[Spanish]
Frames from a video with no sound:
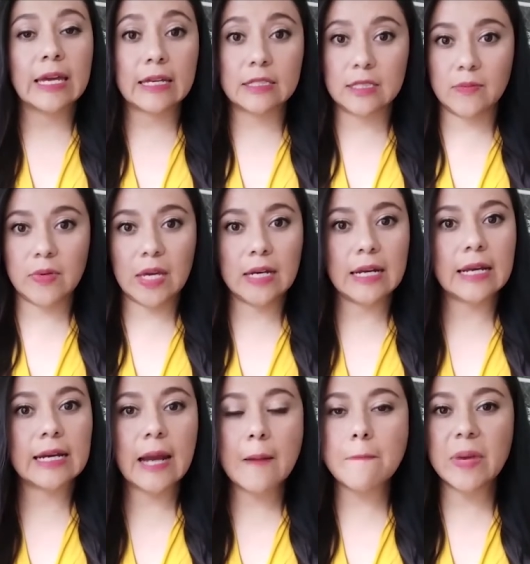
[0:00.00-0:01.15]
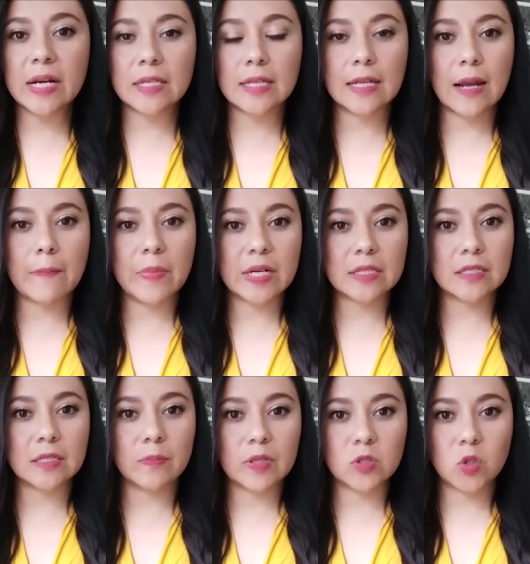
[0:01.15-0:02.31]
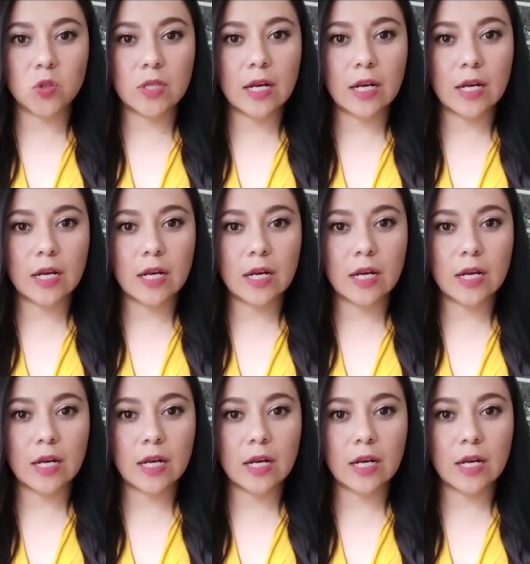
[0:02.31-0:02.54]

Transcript: que si bien gran parte de la participación